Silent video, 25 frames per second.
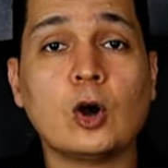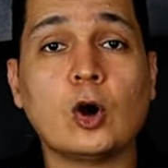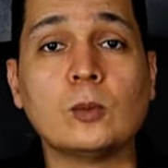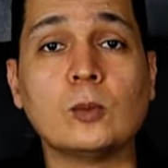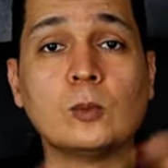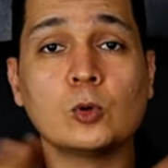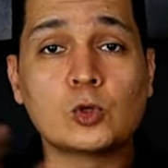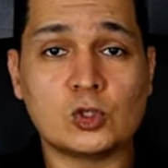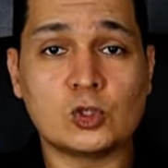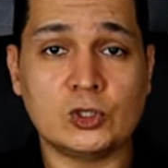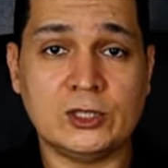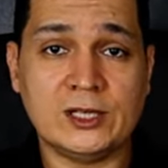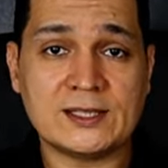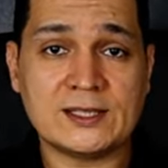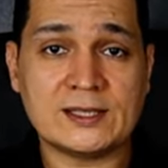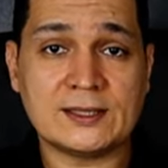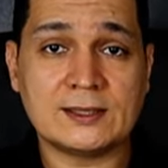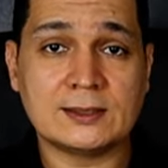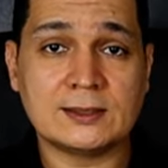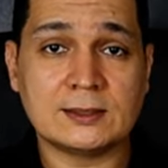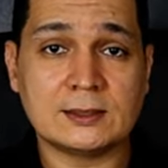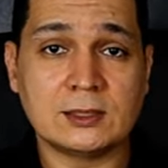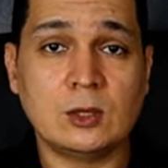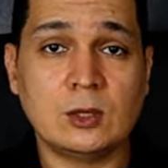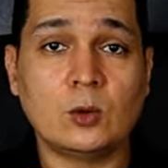
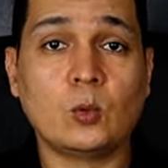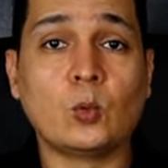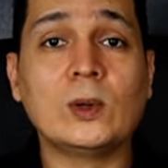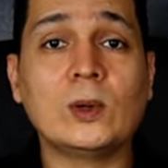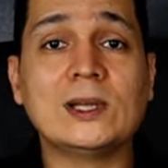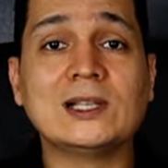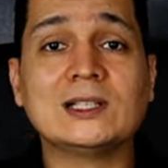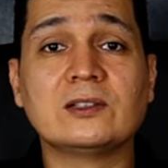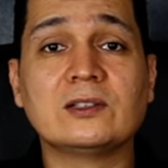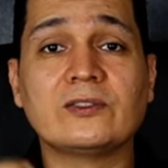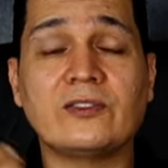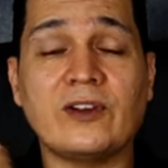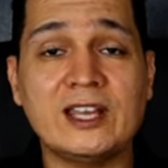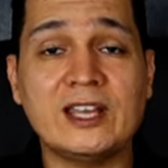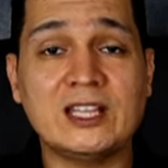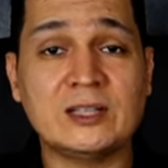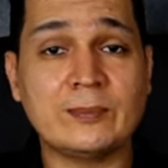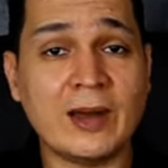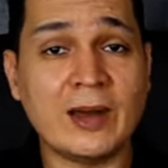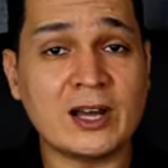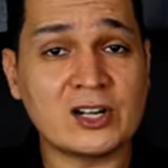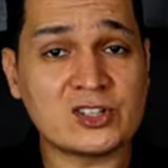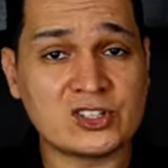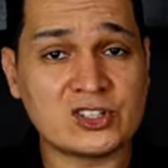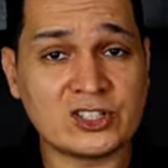هوموجينس ويل ديفايند
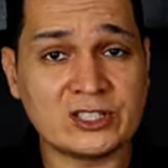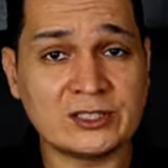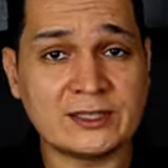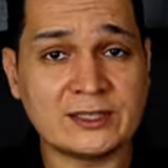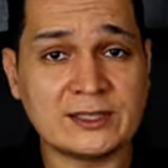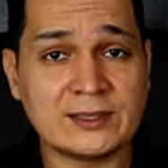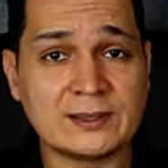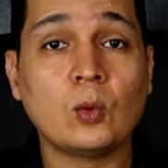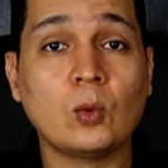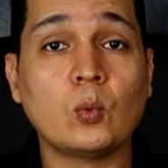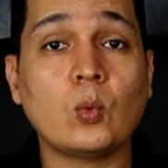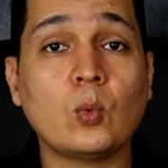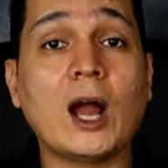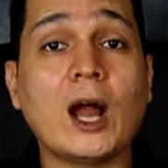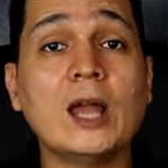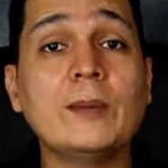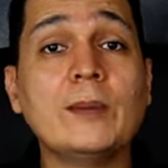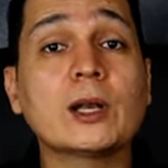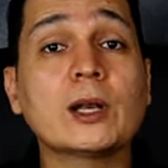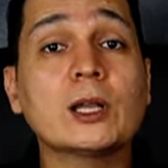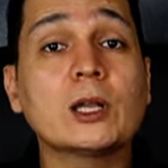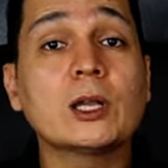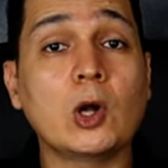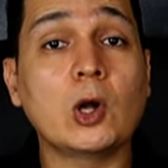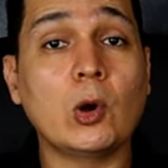مارجن
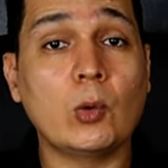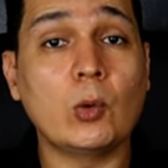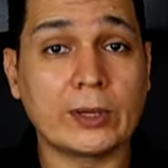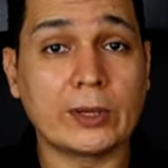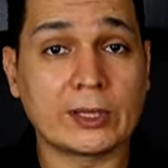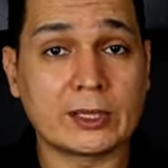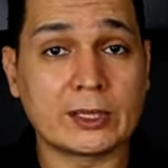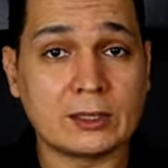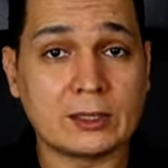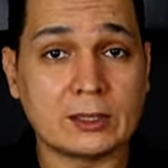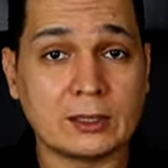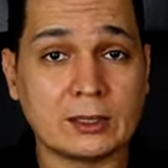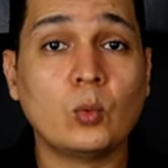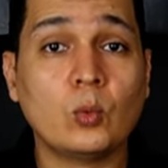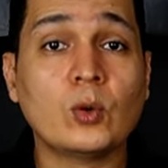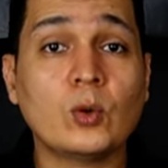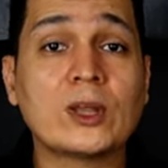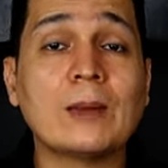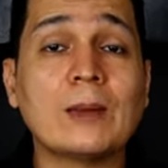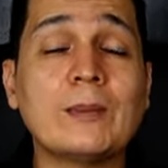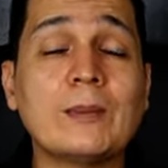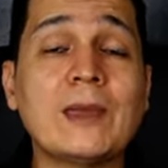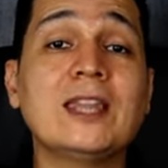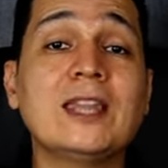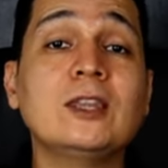وهايبر ايكويك
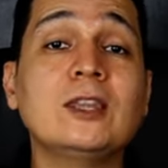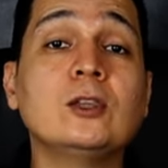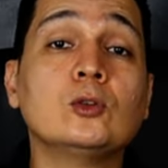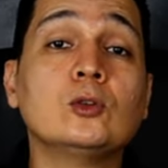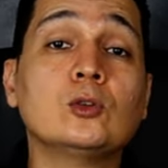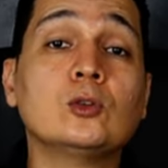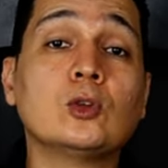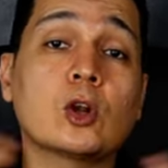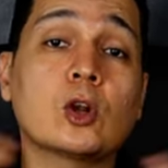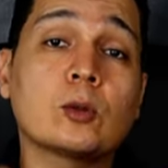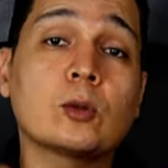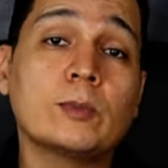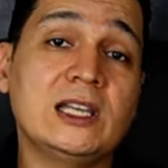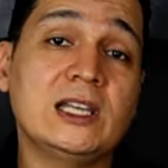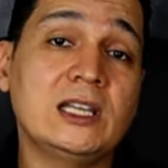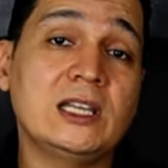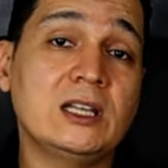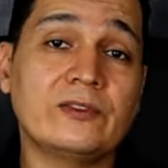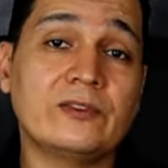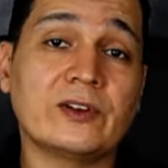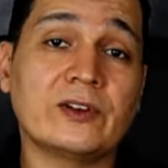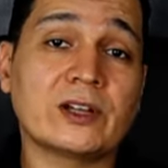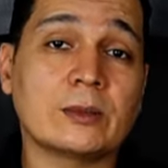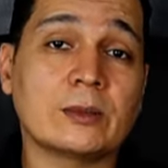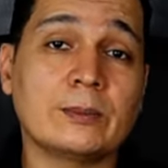وكمان نورمال
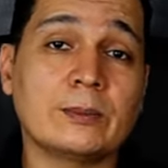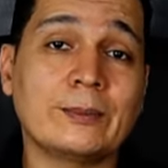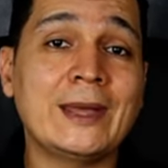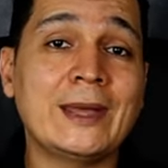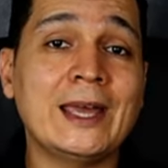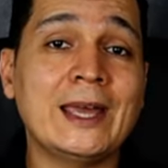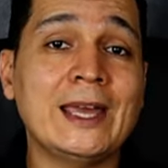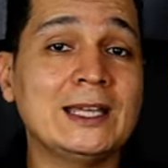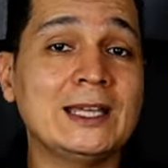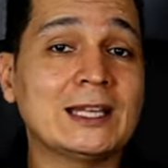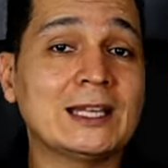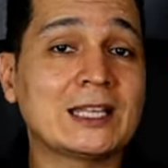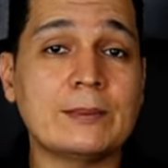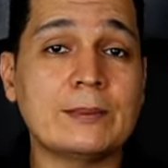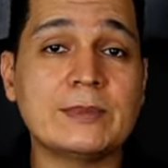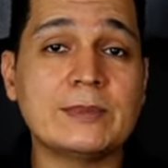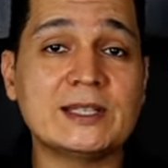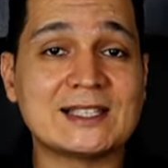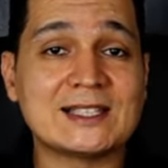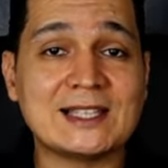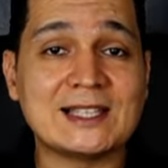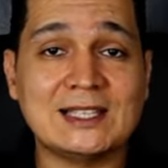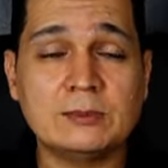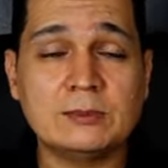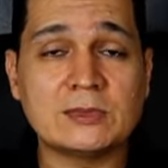ليفر باقي
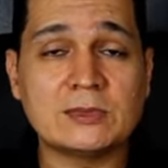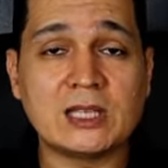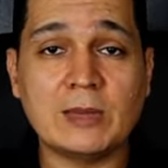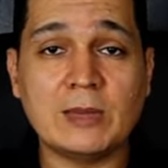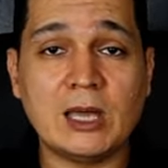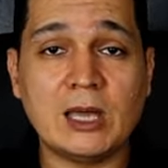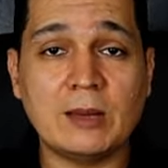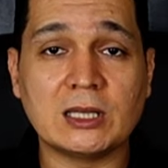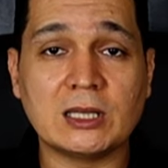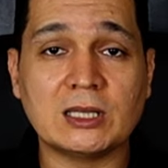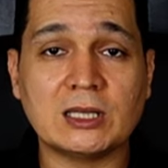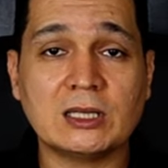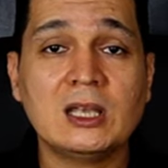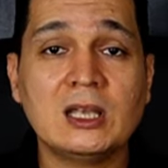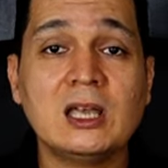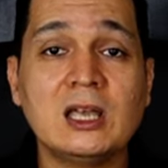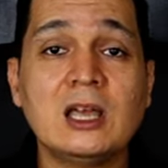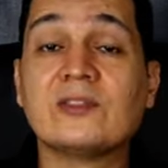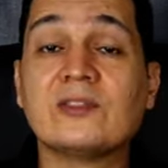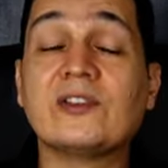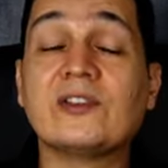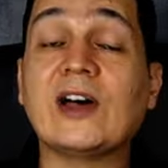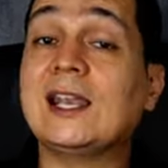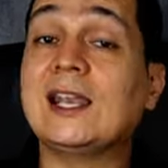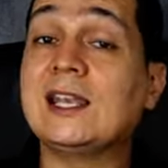الكبد سليم تماما
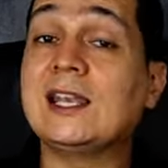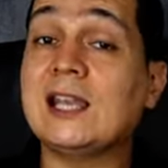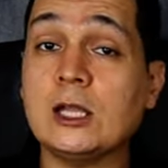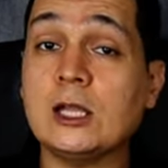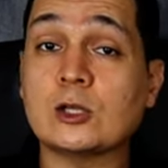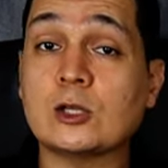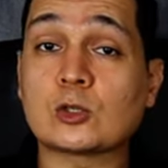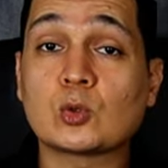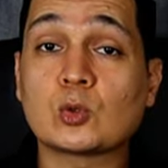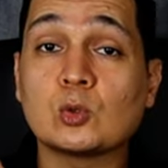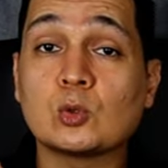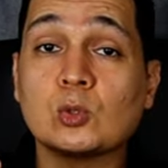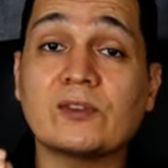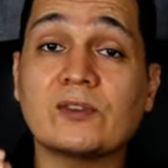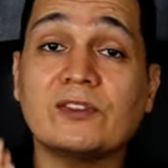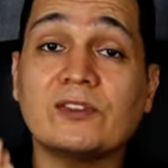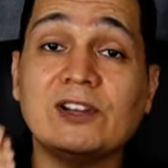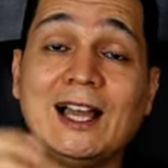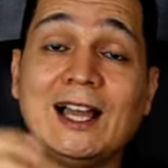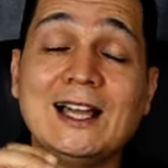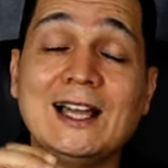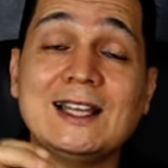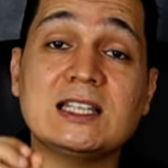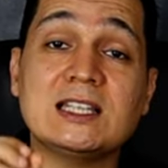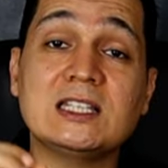فهنلاقي السونار في
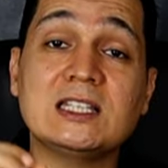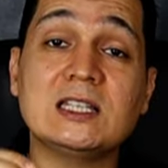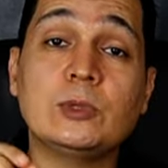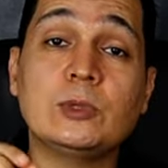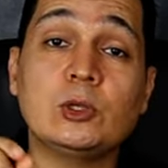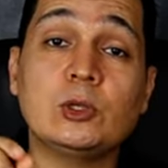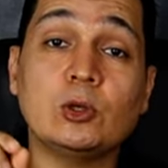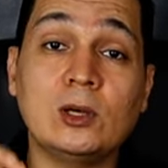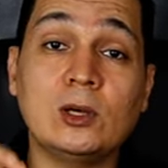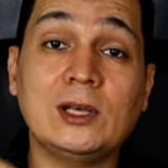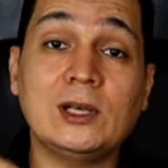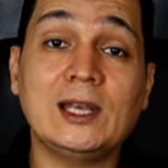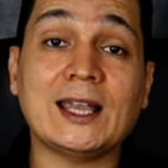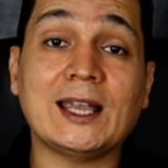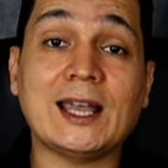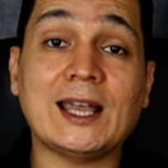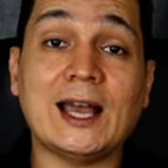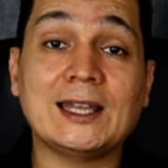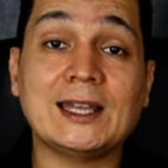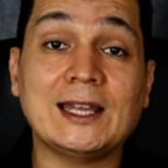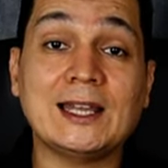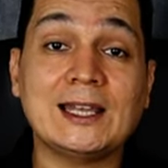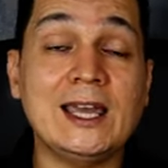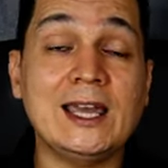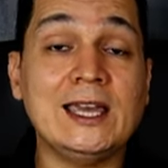الحاله دي بيقول
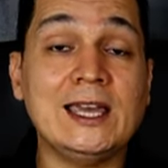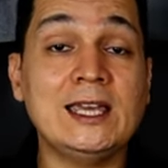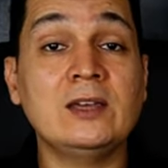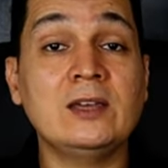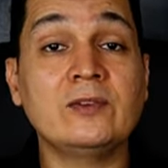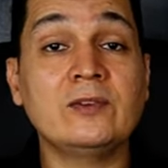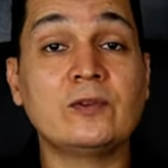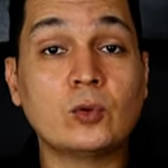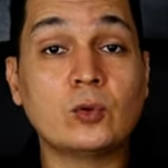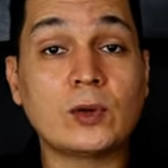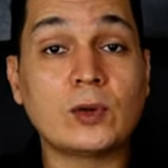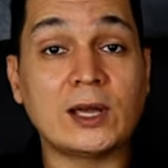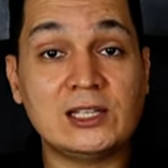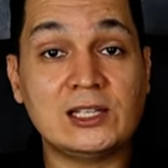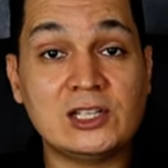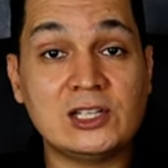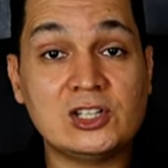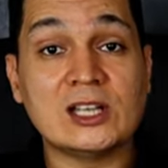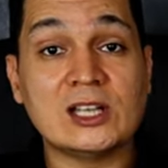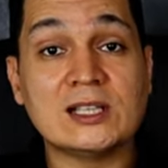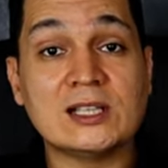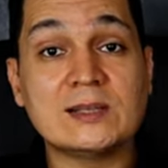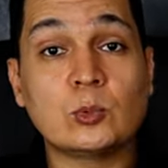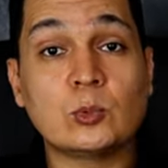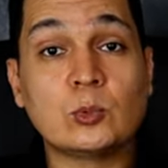لك انا لاقي فوكال
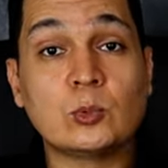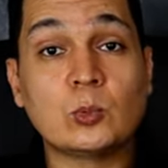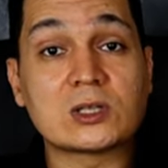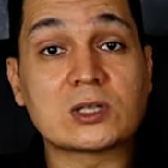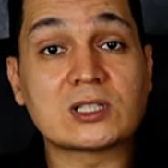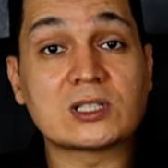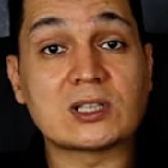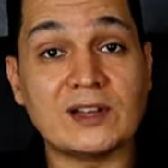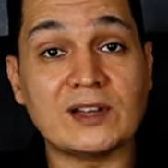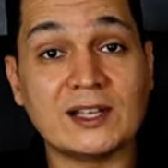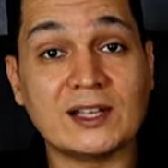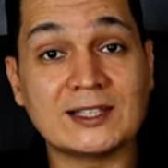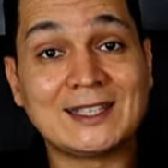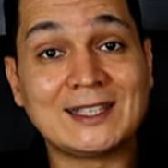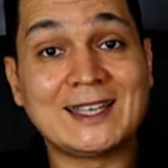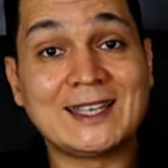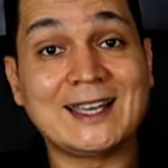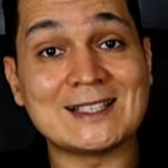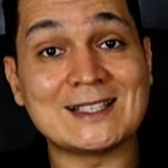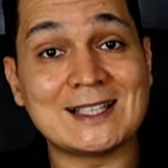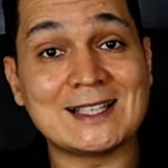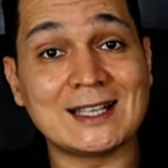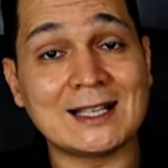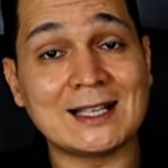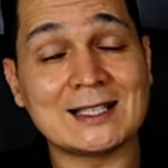ليجن بمواصفات
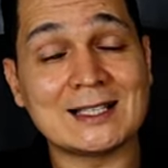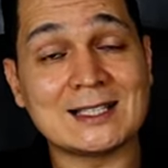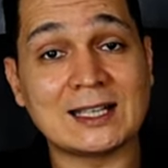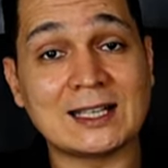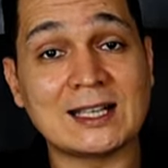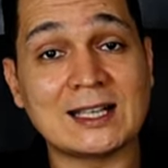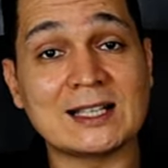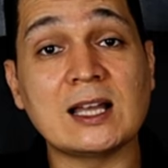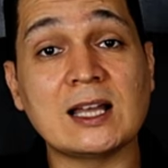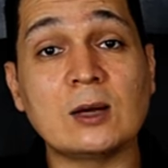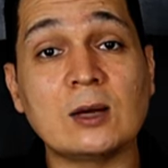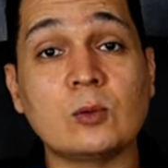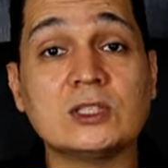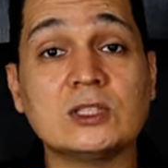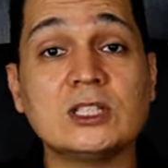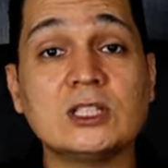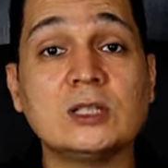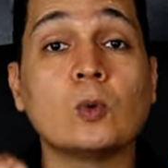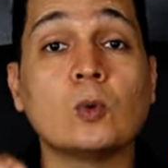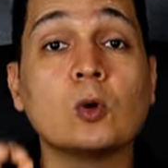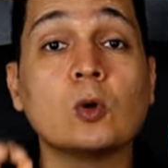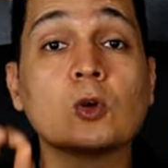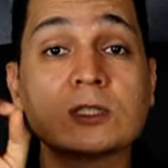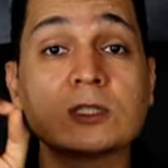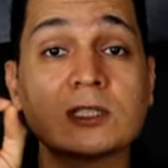كذا كذا كذا
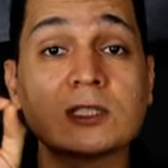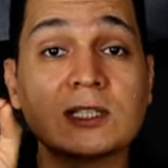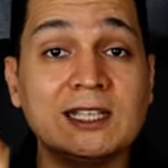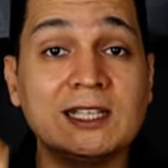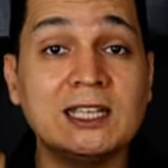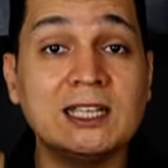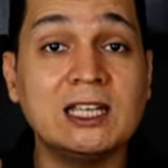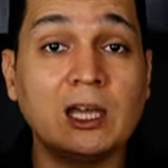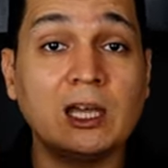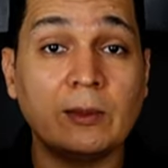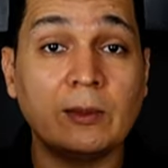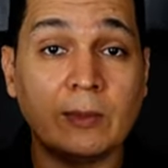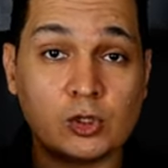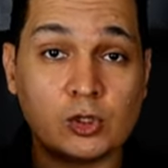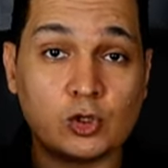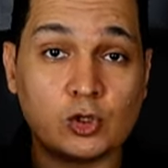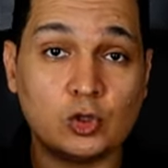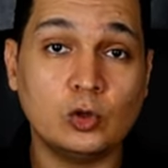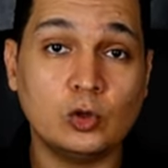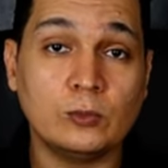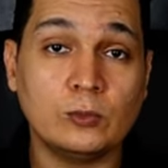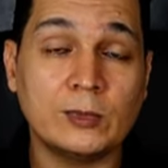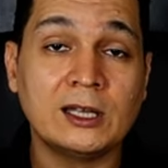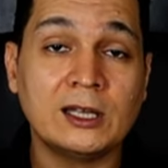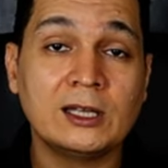ودي موستلي
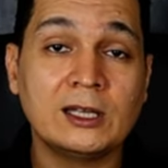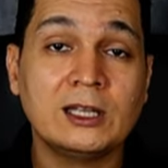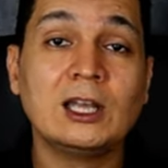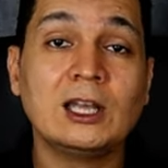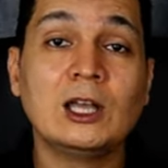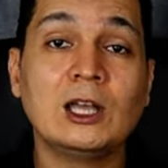هيمانجيوما